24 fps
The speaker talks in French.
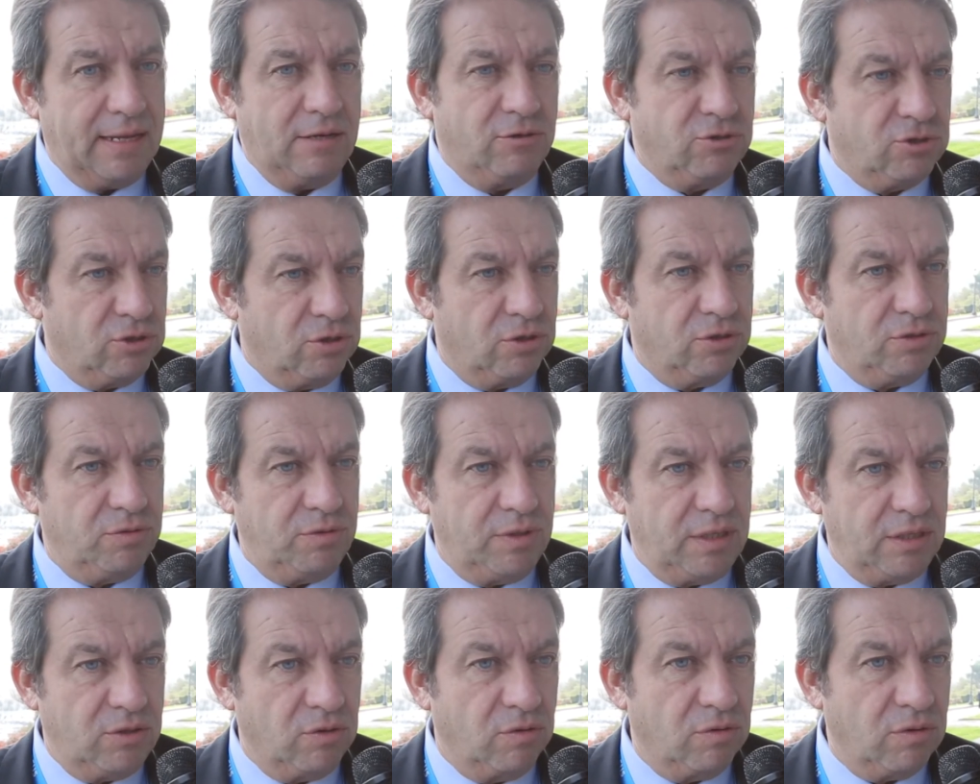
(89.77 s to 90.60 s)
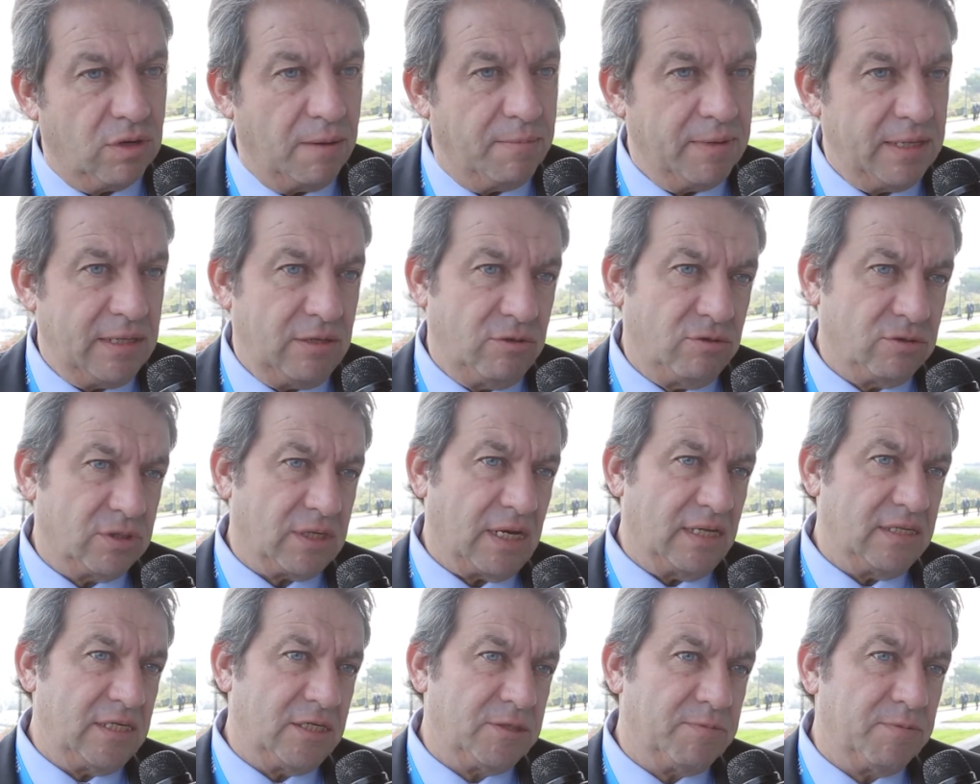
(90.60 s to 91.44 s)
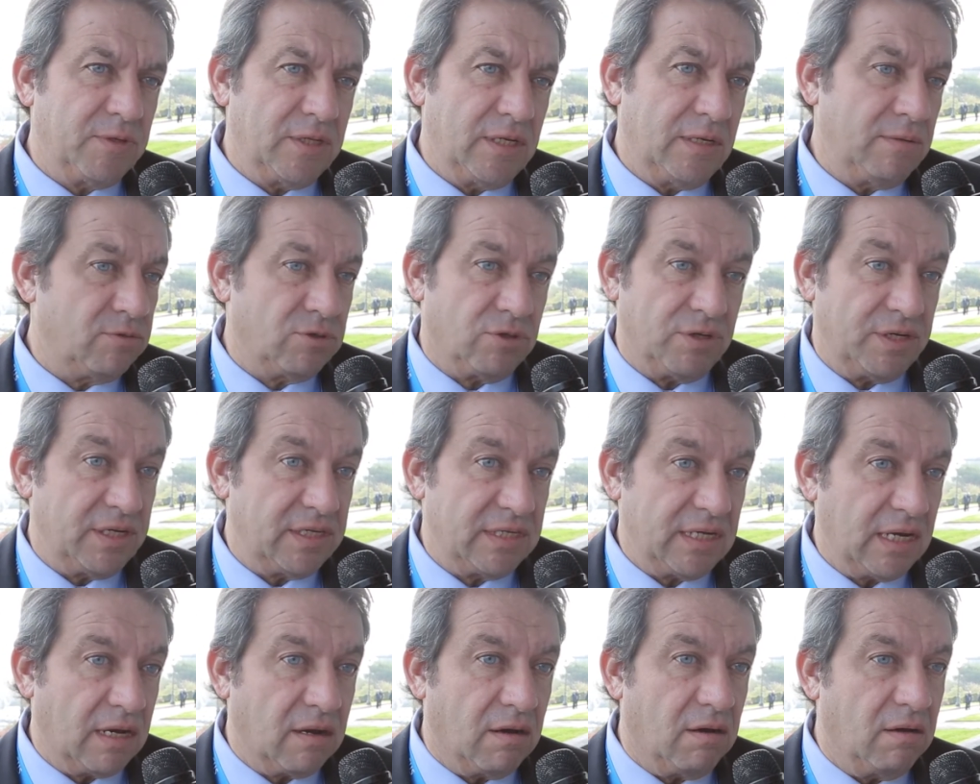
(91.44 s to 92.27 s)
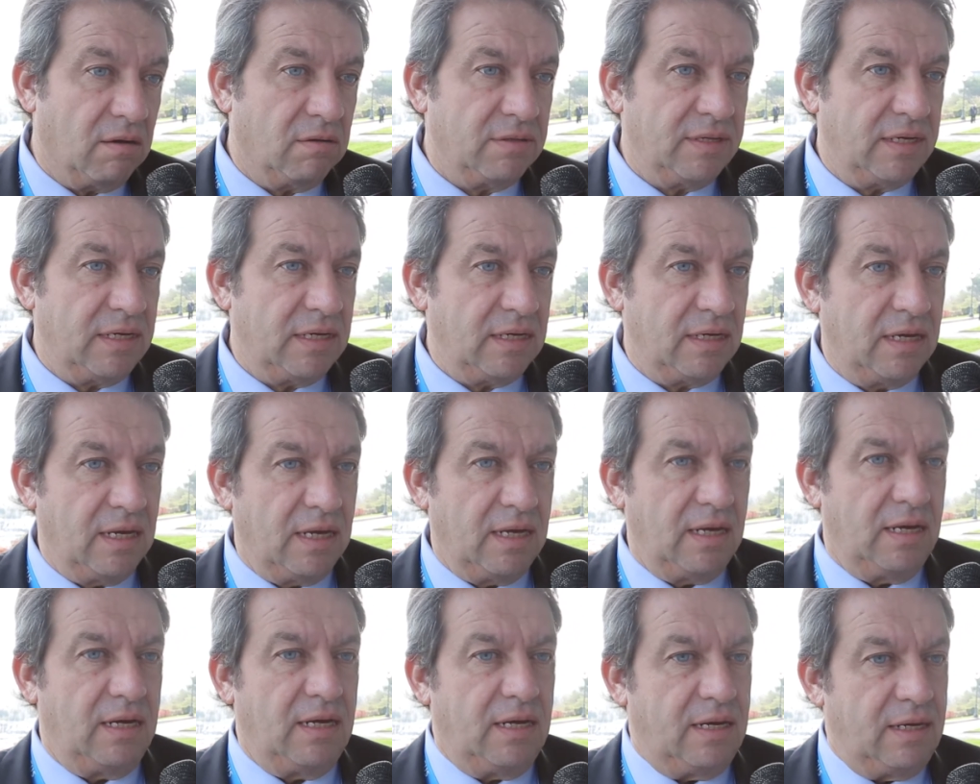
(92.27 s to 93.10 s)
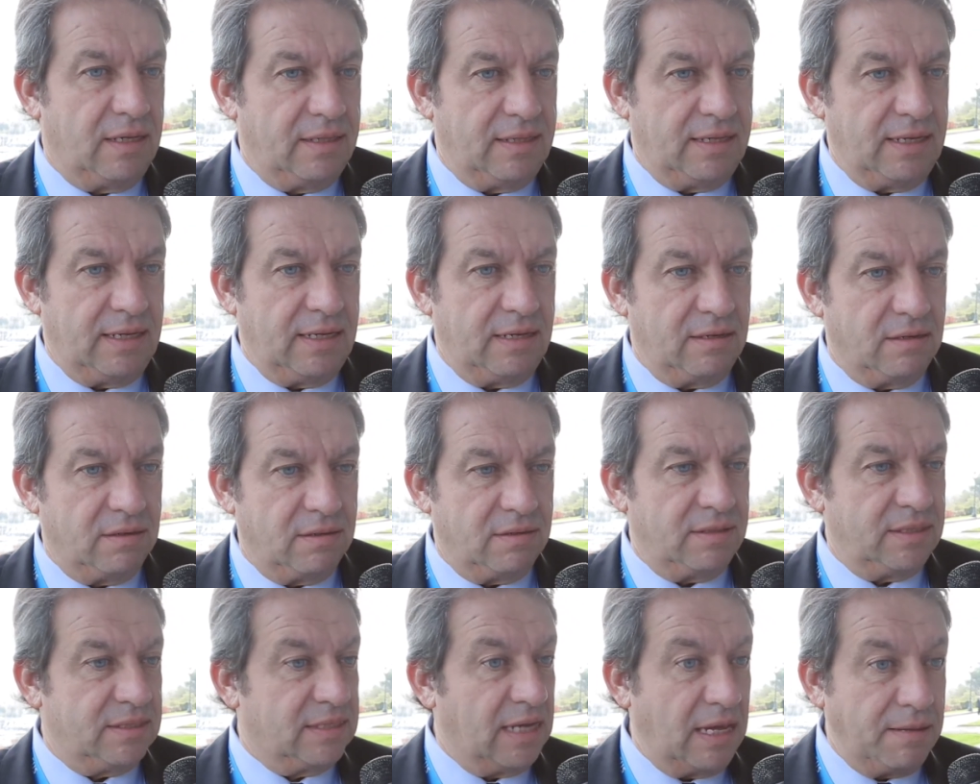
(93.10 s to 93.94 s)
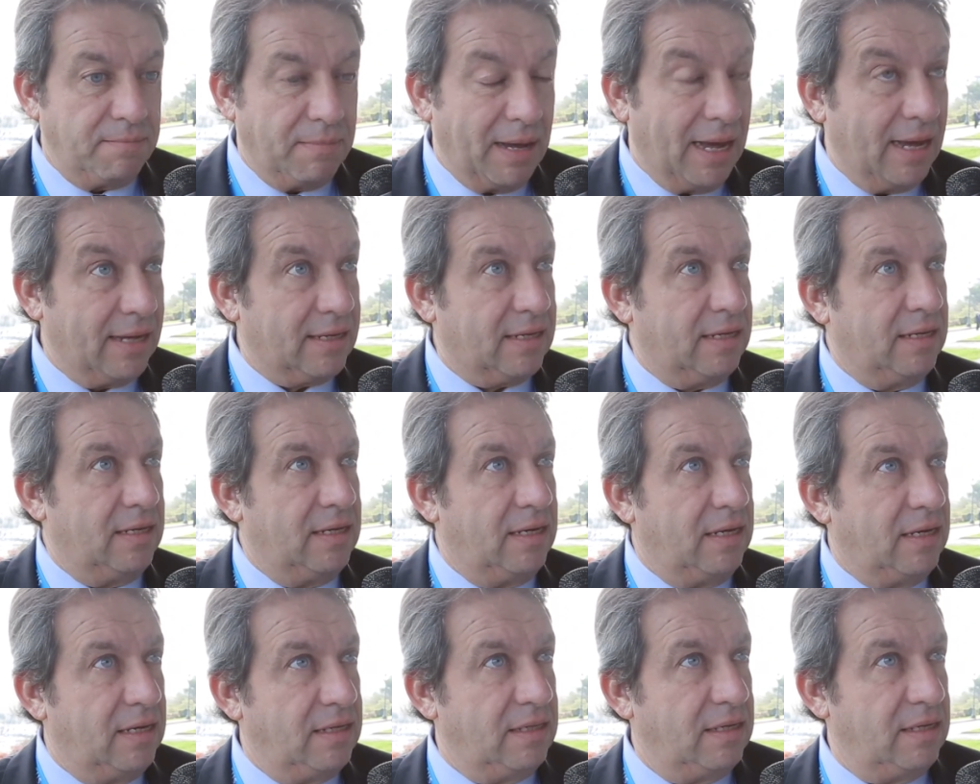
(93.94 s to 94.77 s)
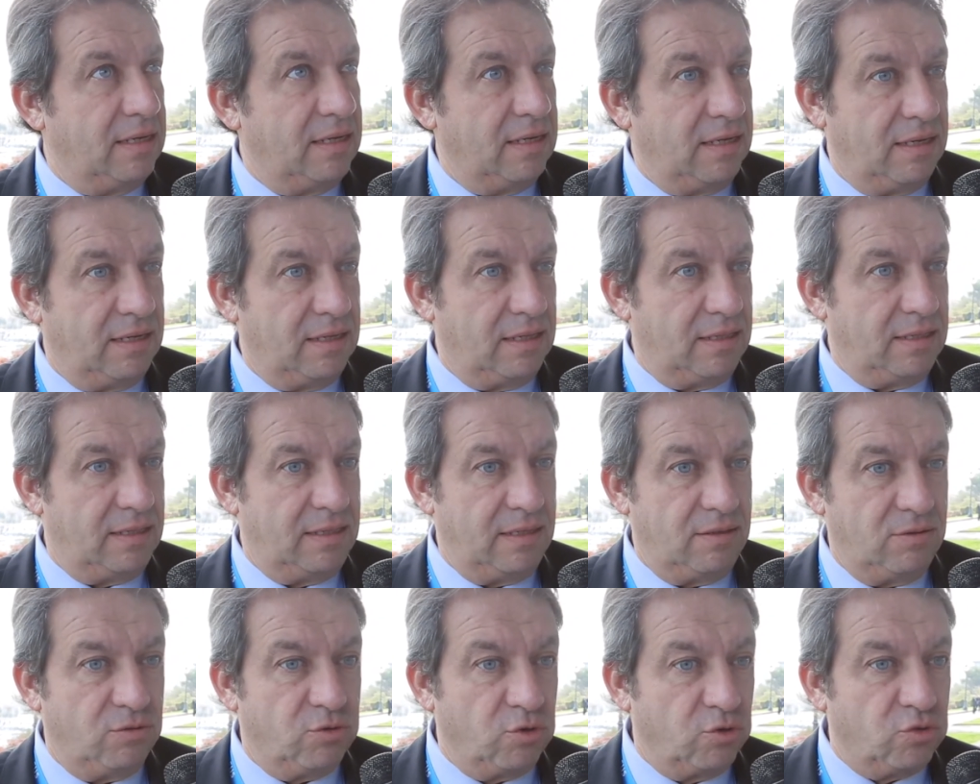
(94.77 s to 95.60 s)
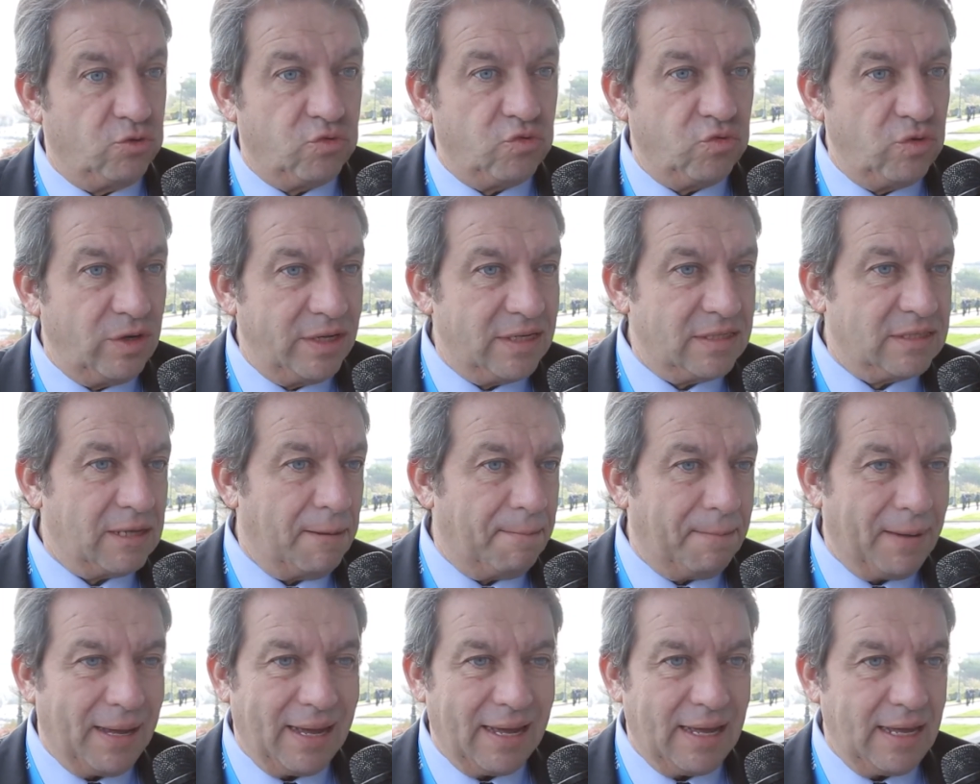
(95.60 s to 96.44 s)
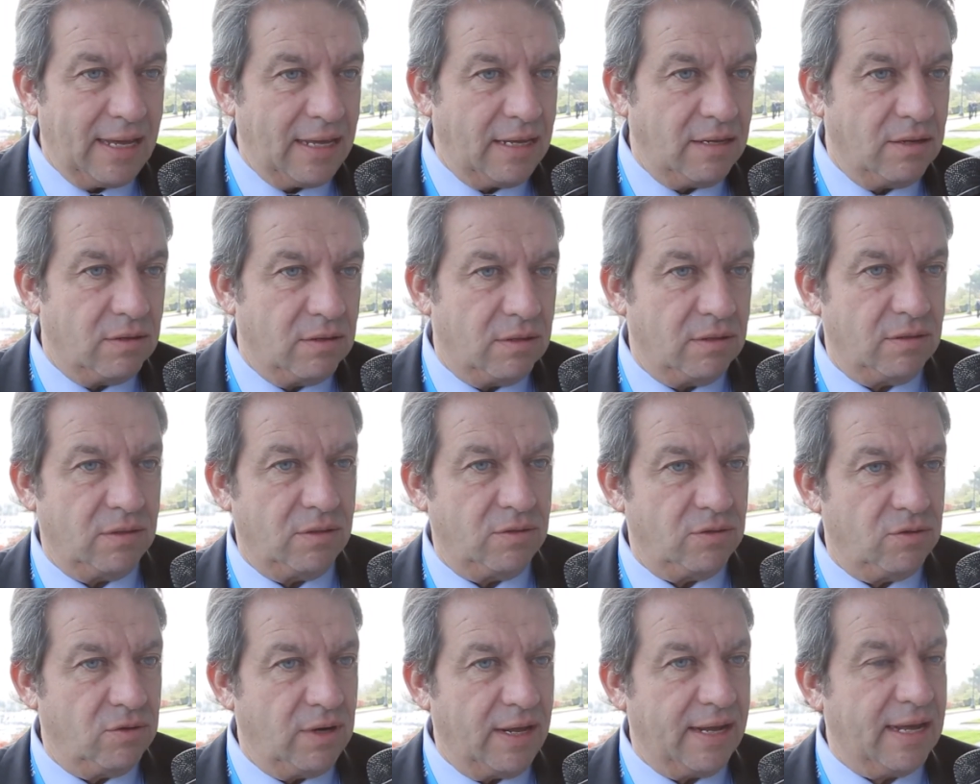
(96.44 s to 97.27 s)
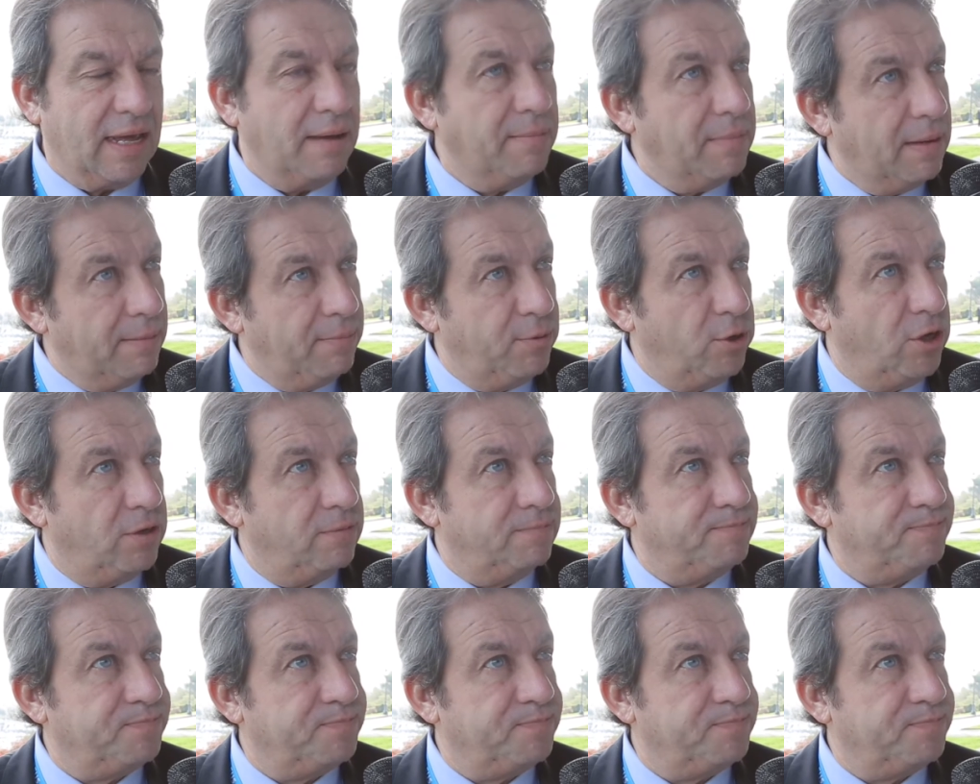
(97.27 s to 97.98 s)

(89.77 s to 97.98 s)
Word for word: Et aujourd'hui, donc, Amadeus sera disponible sur les écrans des, des, euh, iMac et, de tous les appareils euh, de la gamme Apple.